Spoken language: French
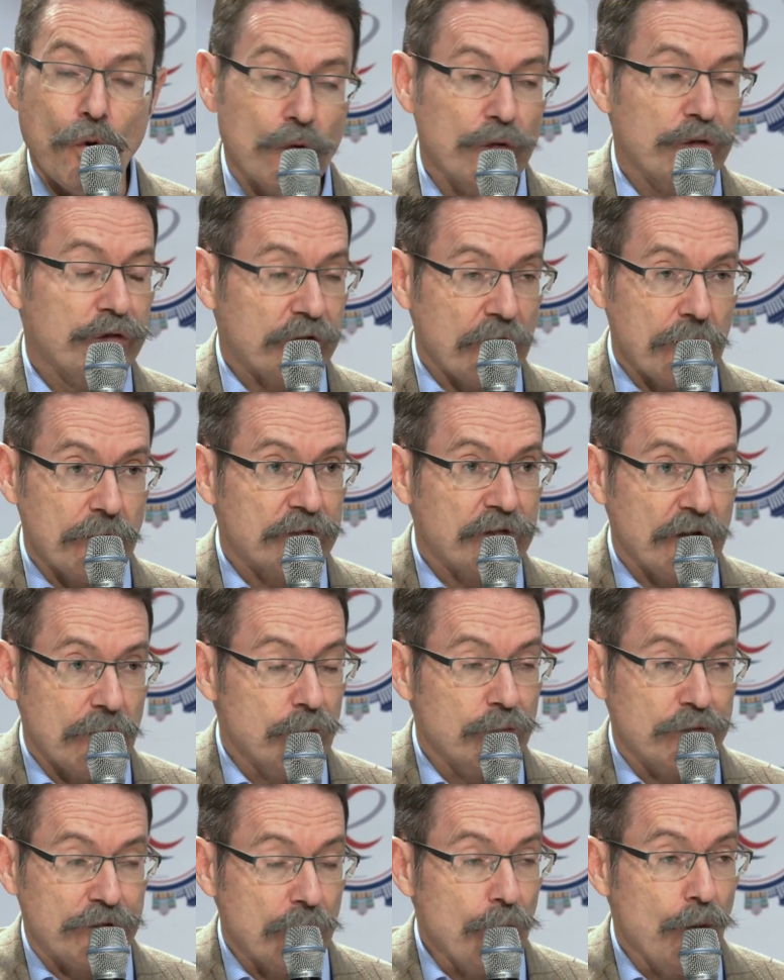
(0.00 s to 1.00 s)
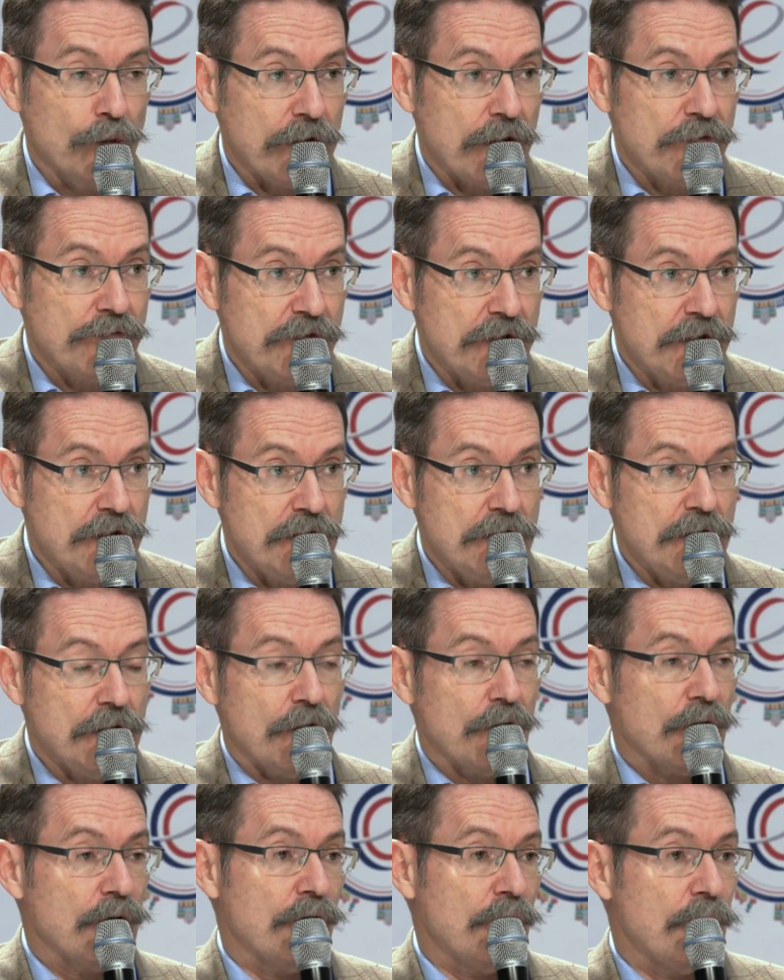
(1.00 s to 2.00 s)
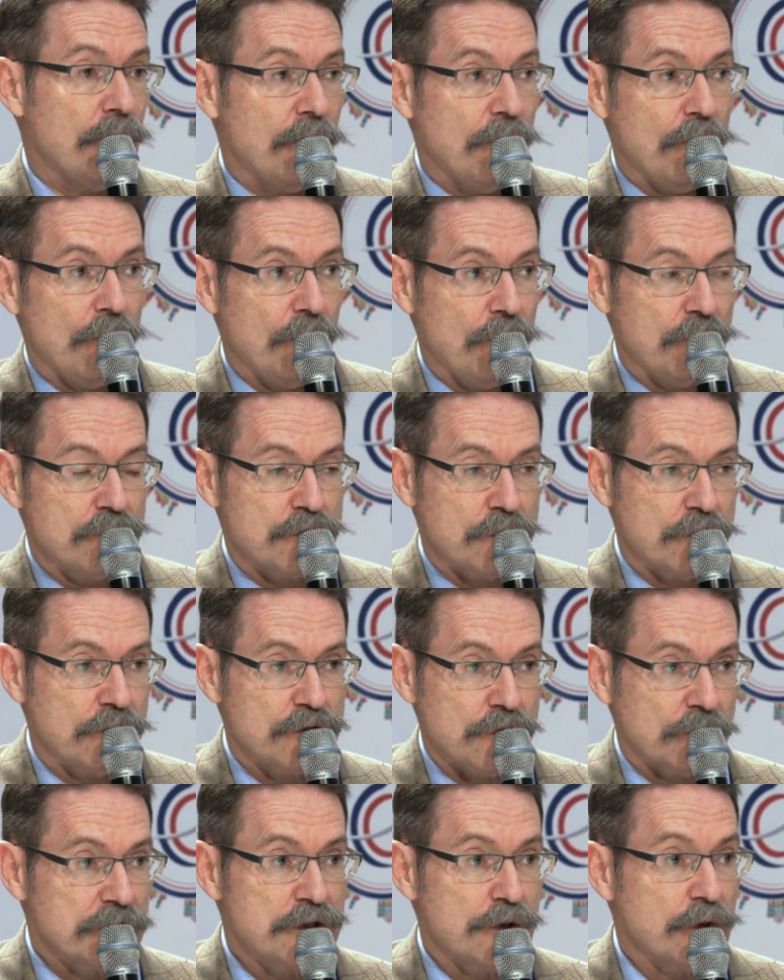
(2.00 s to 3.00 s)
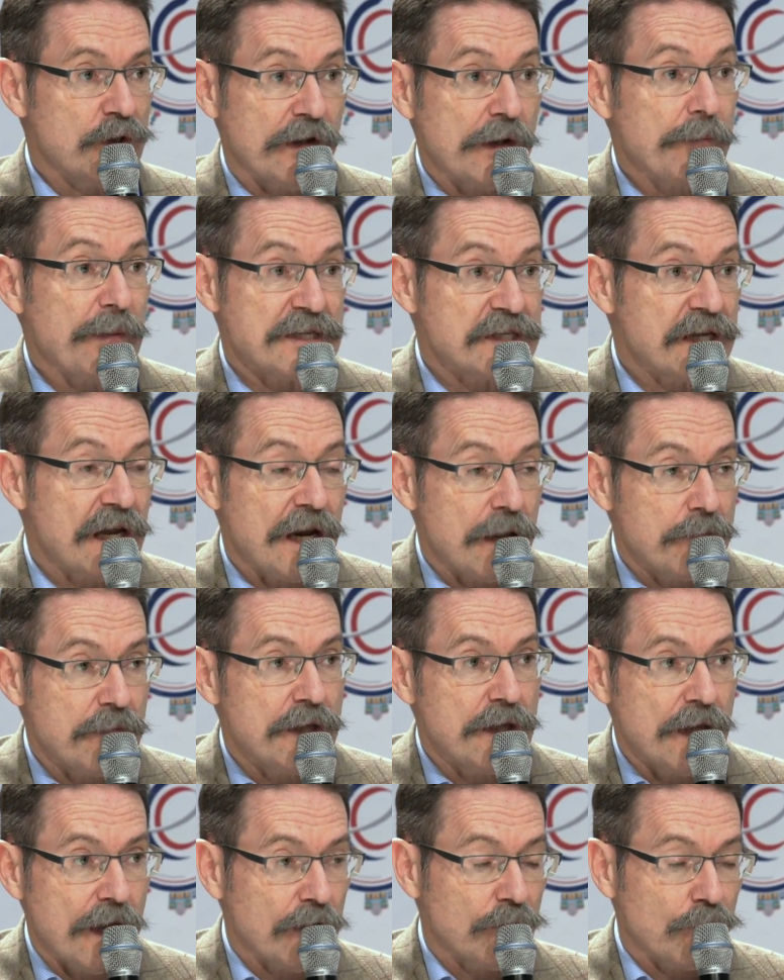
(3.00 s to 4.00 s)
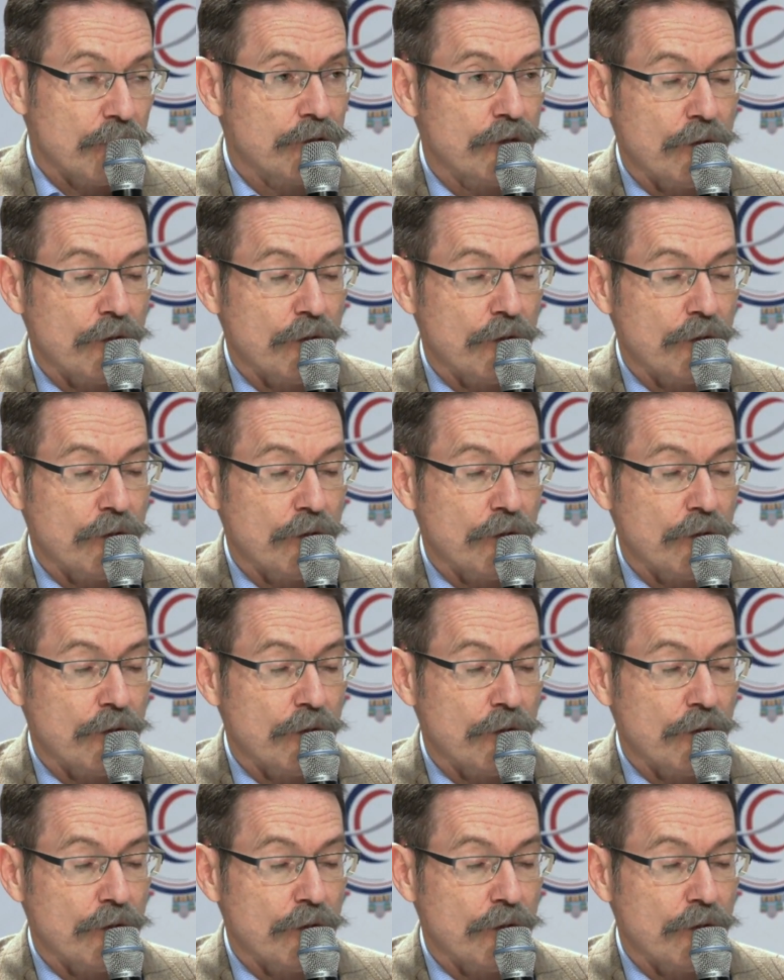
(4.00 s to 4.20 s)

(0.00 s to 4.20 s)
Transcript: C'est mon avis. J'en discutais avec Pascal Lamy donc